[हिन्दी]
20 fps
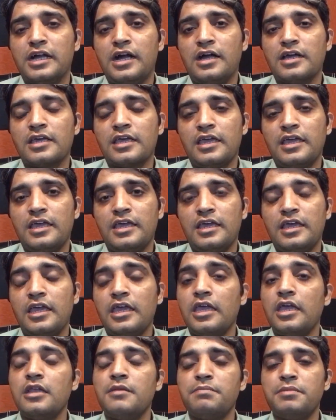कहा कि
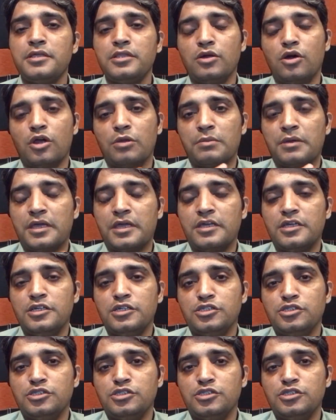ए दौर में